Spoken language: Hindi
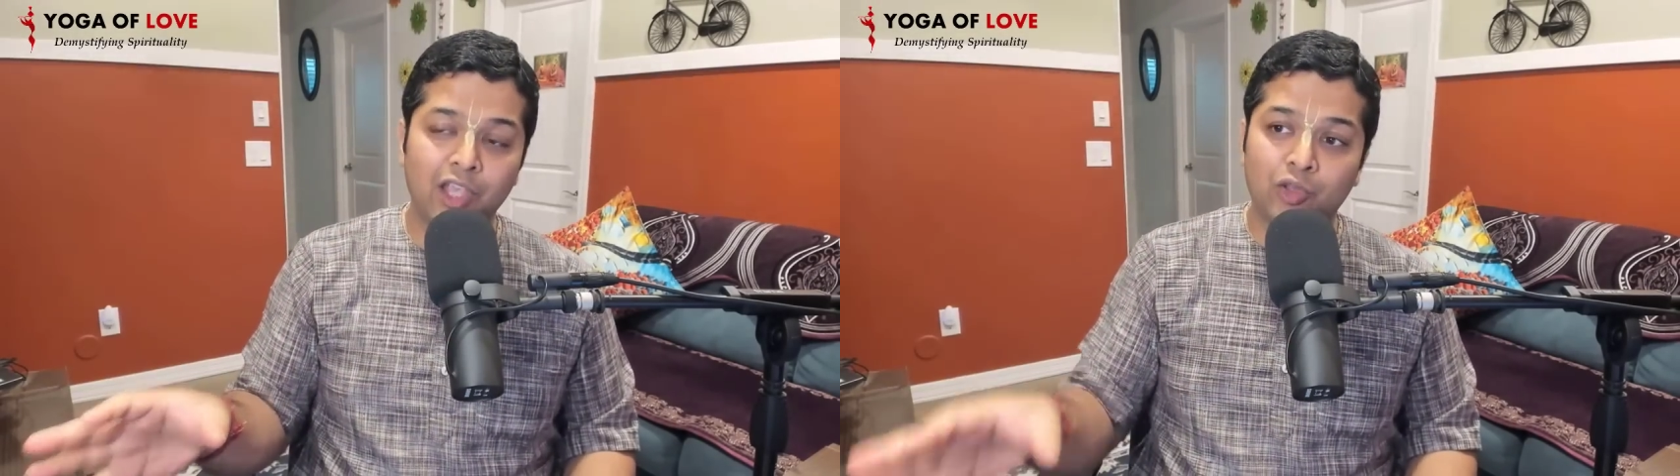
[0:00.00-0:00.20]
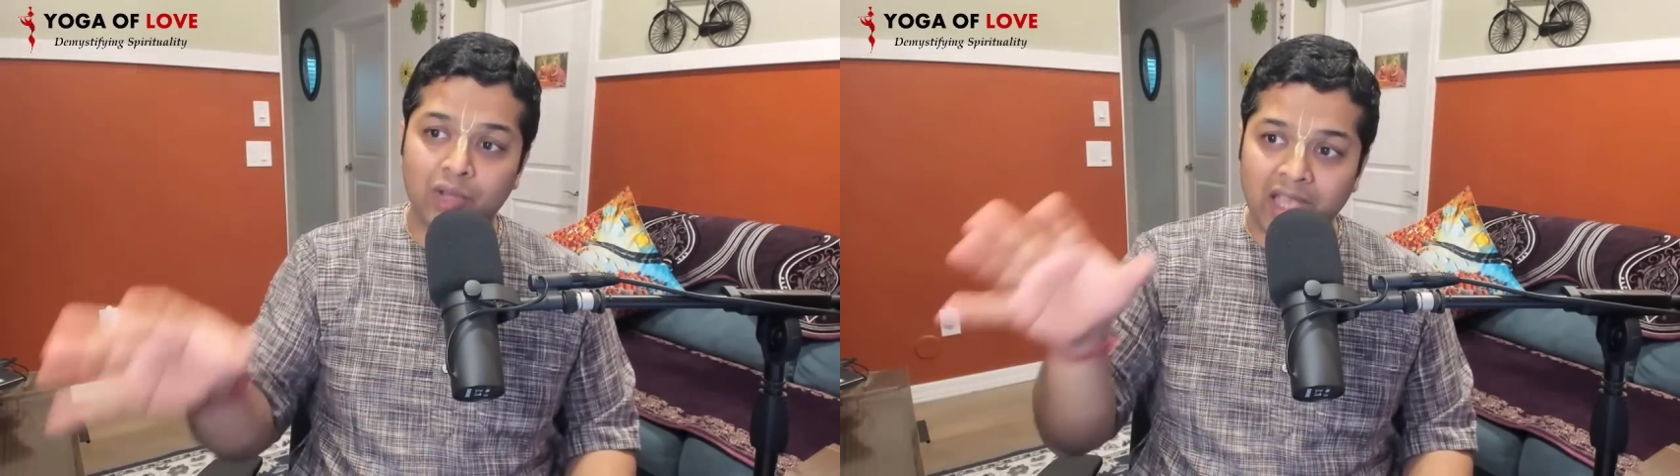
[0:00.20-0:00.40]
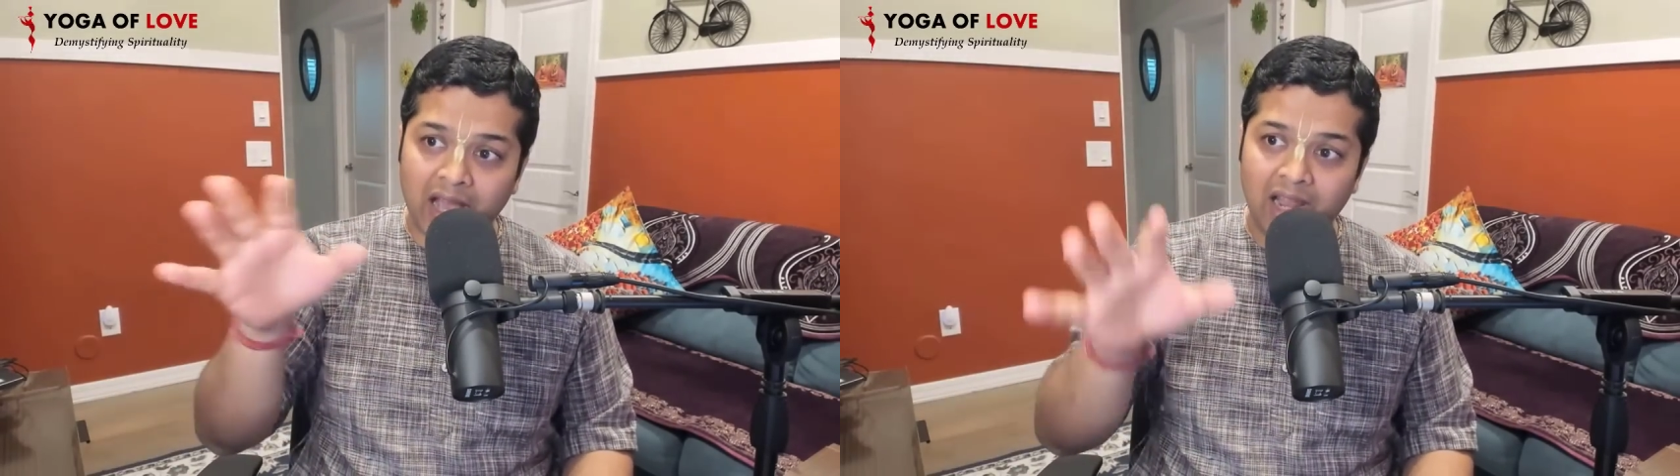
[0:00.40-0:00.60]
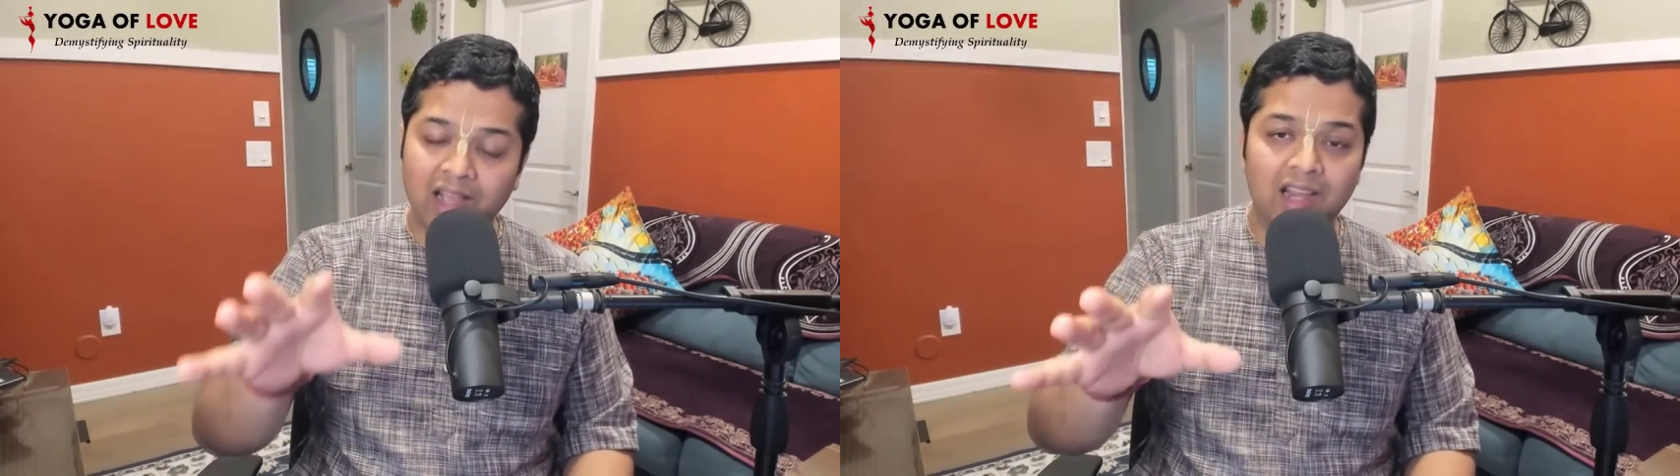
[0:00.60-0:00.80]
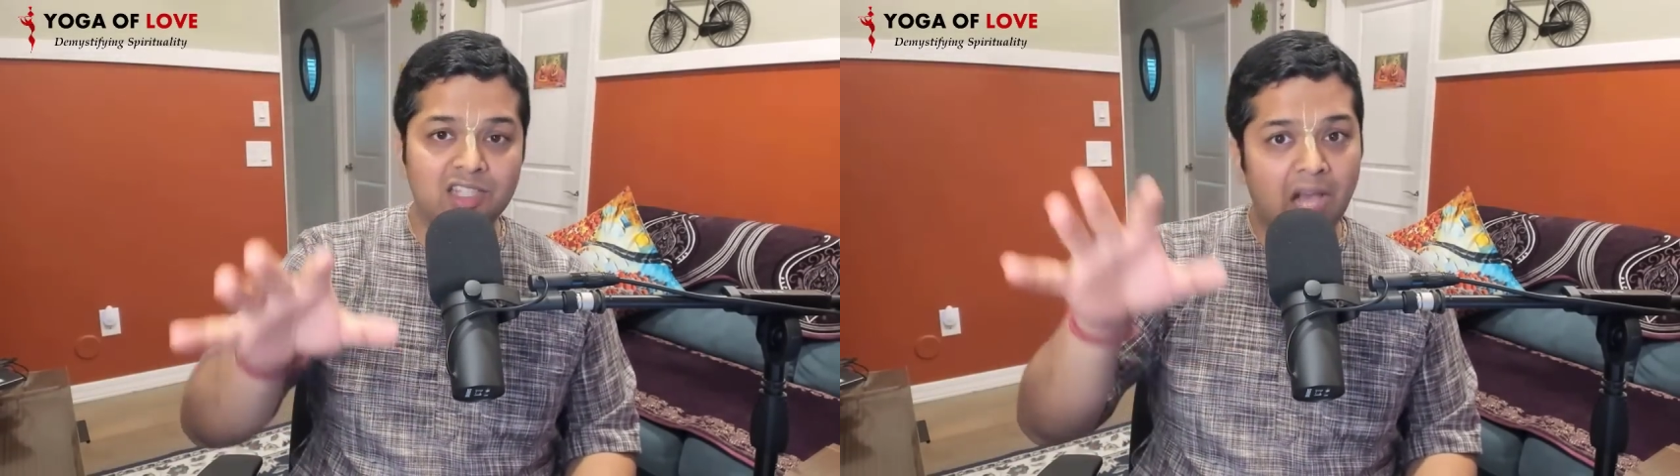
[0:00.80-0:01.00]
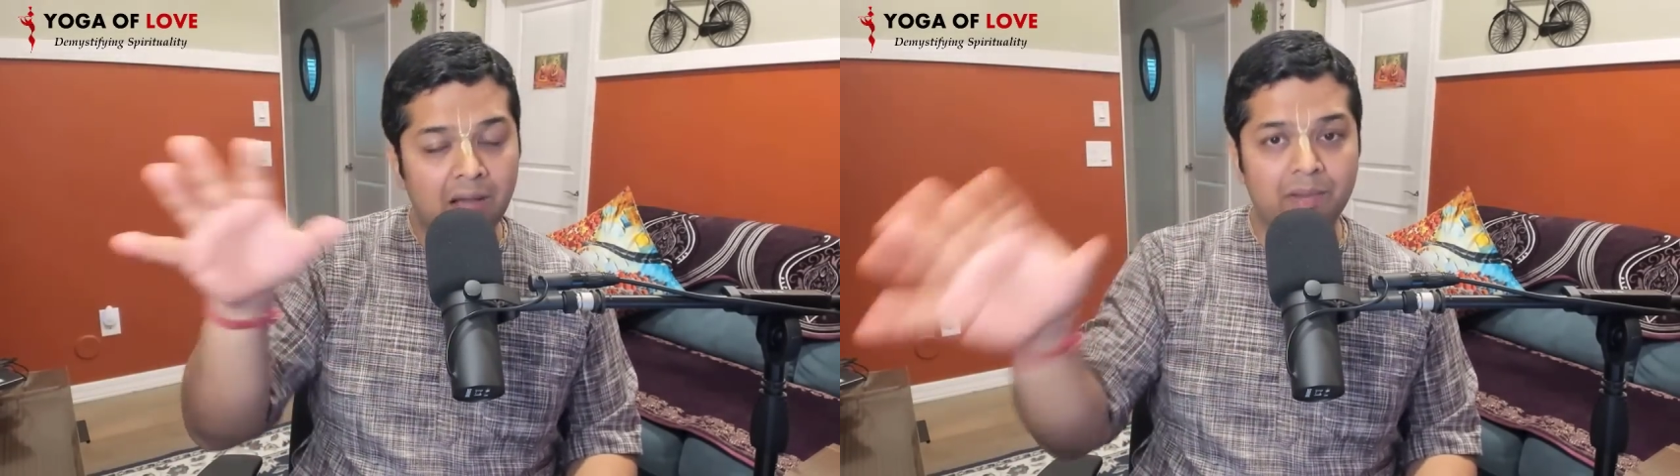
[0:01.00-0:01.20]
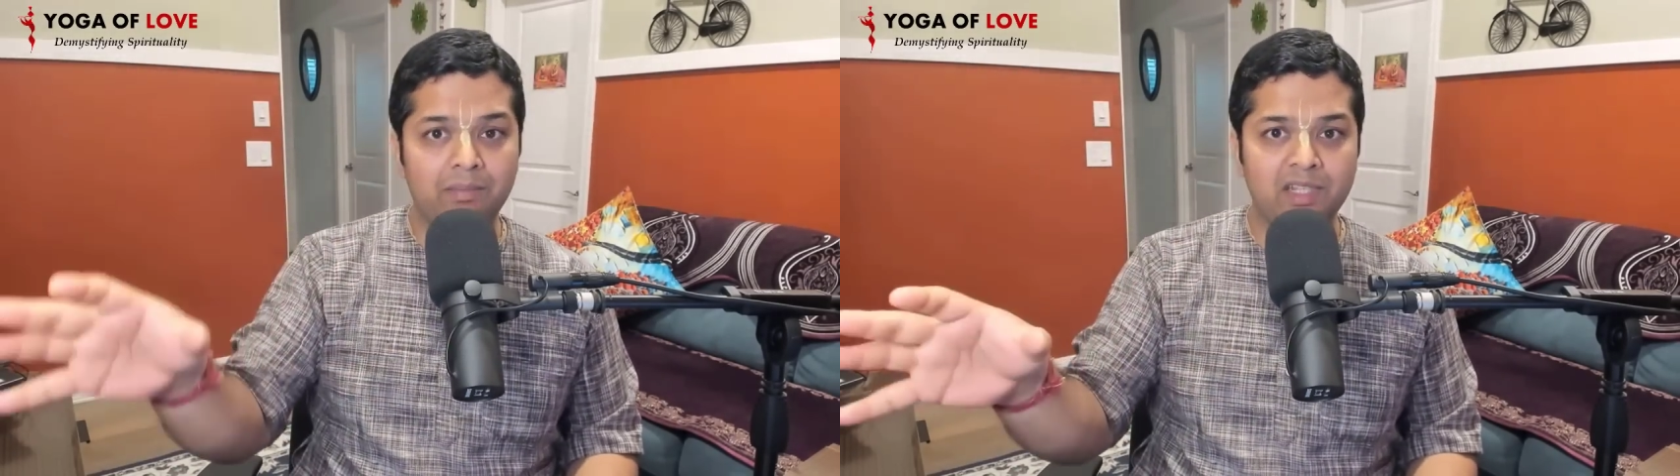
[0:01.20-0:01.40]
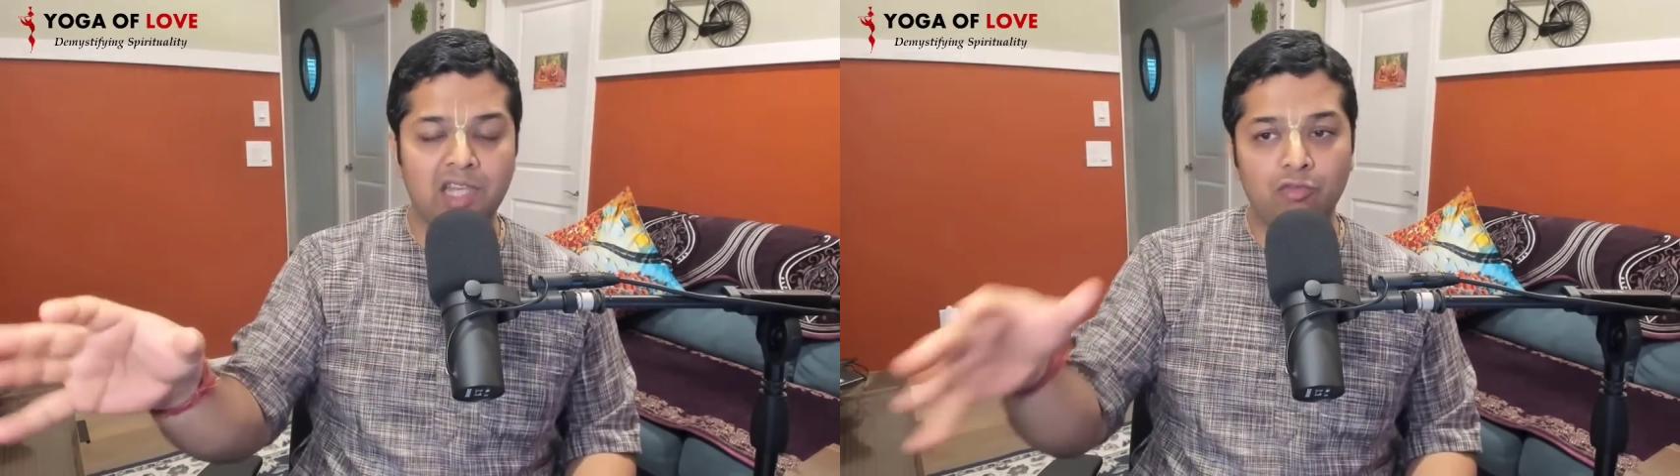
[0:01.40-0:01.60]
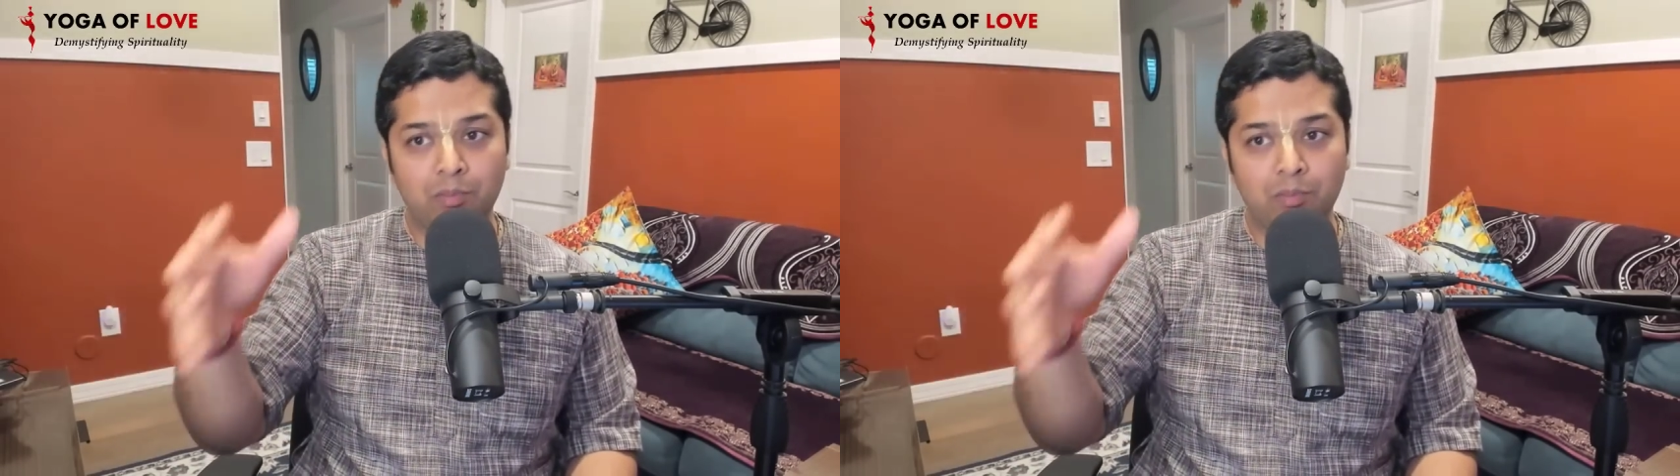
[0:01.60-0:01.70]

क्योंकि अलग अलग जहां पर भी चाहे वो